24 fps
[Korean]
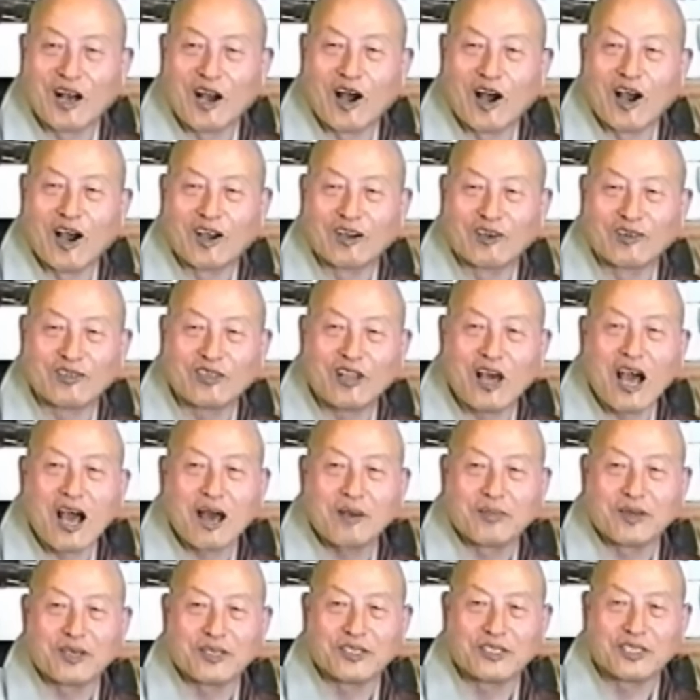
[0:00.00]
아, 그
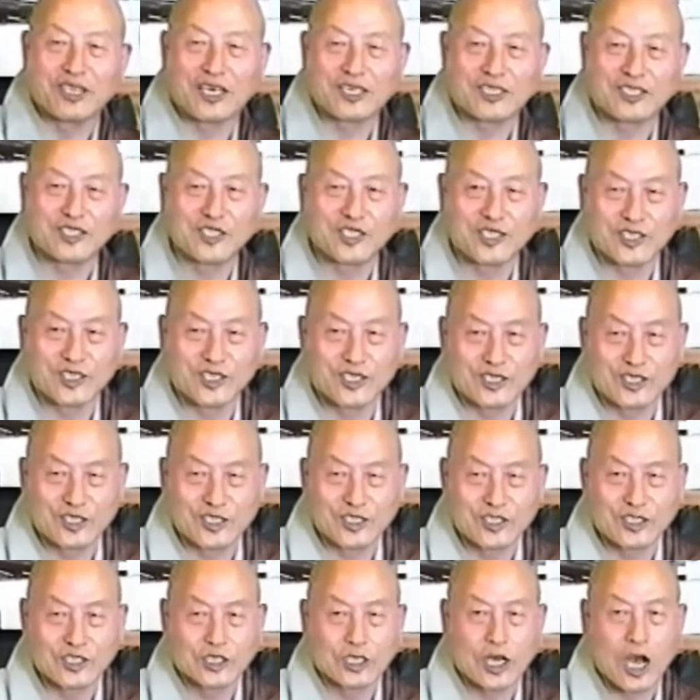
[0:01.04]
다음에 이제
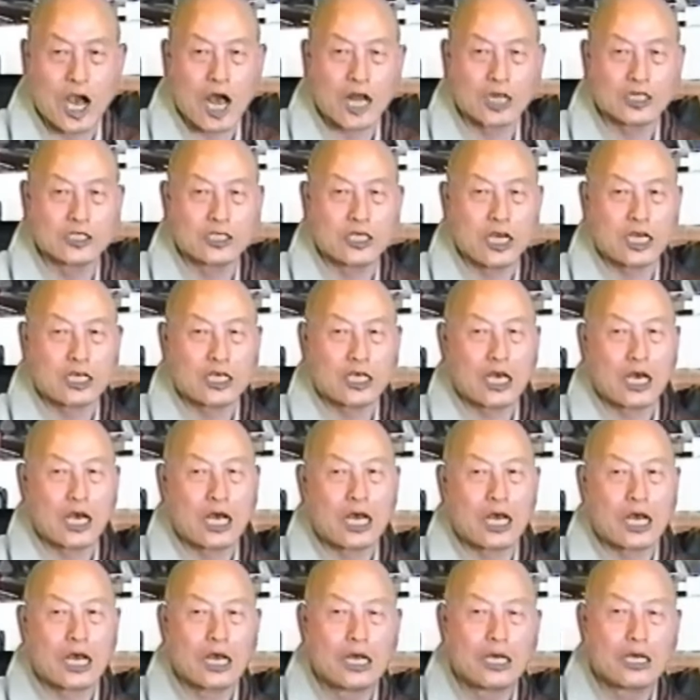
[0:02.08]
저 간장이야.
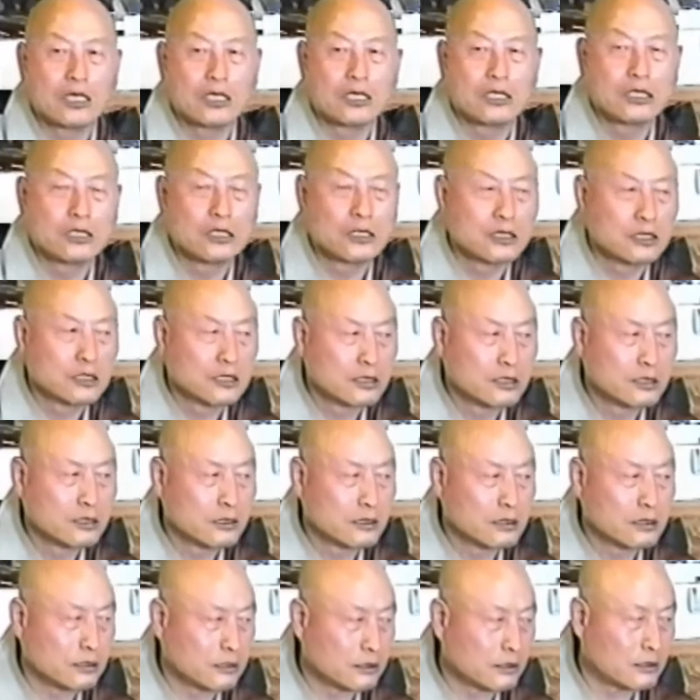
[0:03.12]

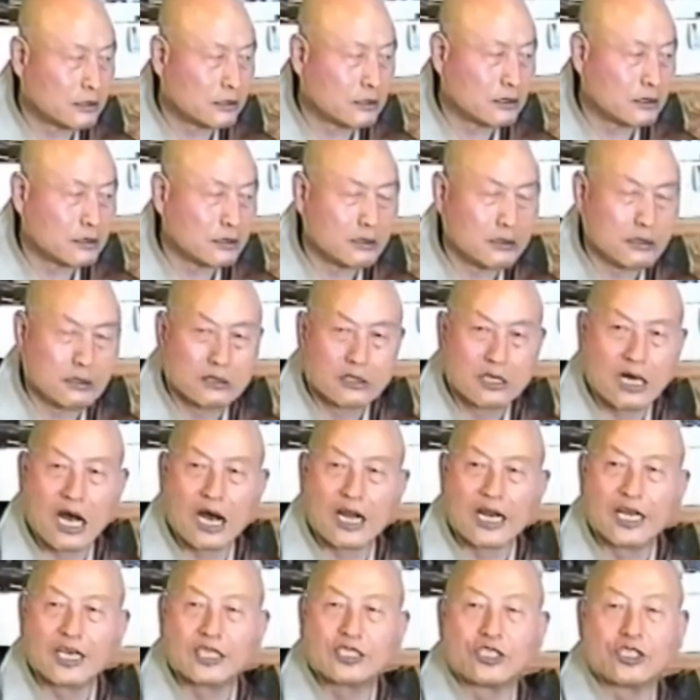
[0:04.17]
어,
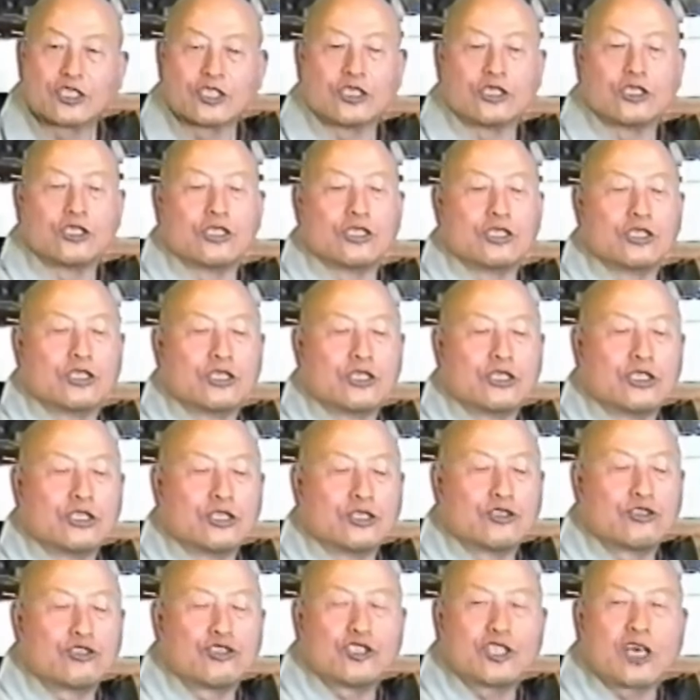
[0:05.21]
간에서 저
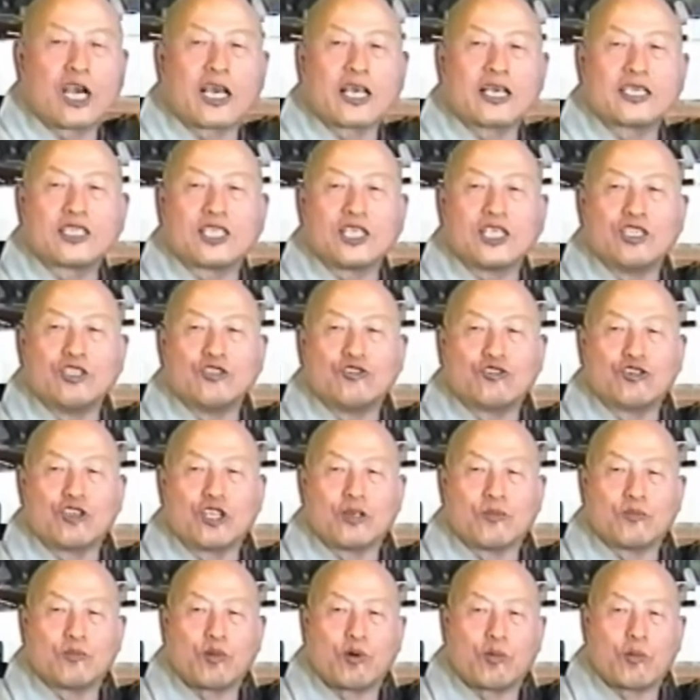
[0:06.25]
추장에서
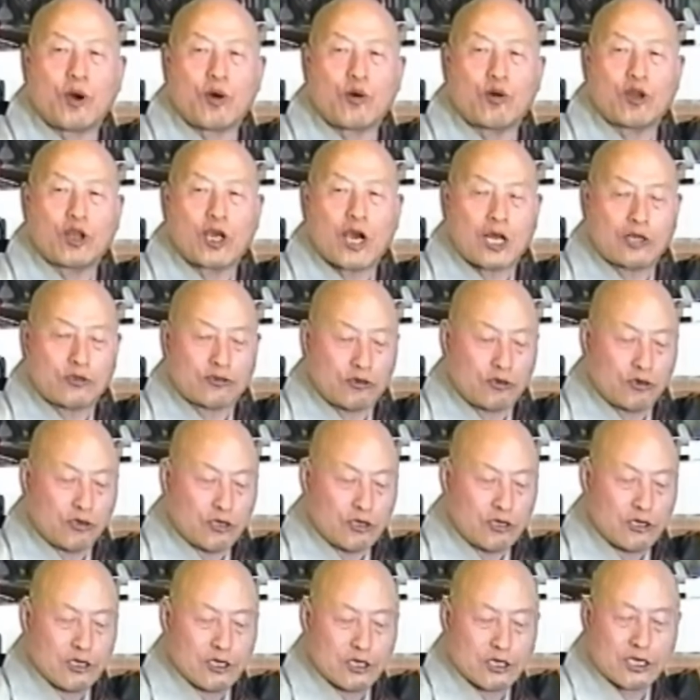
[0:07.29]
인슐린 뽑아 올려가지고
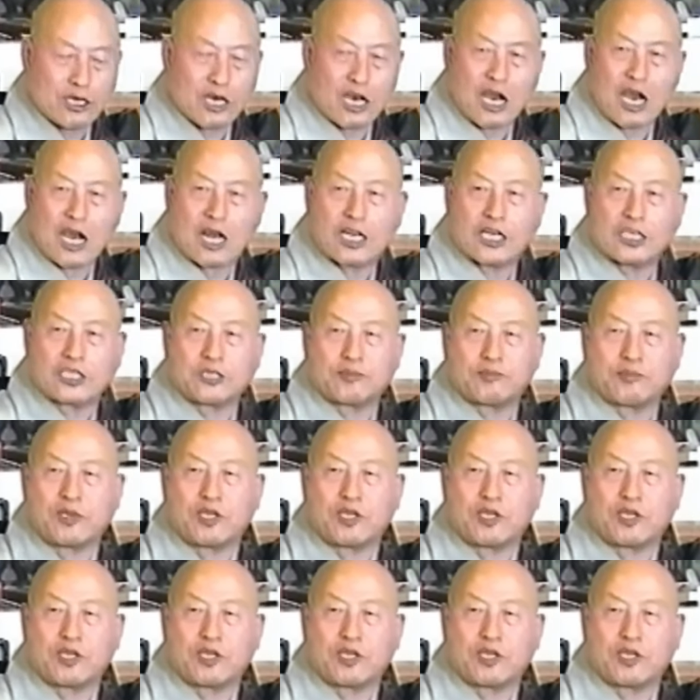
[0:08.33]
간에서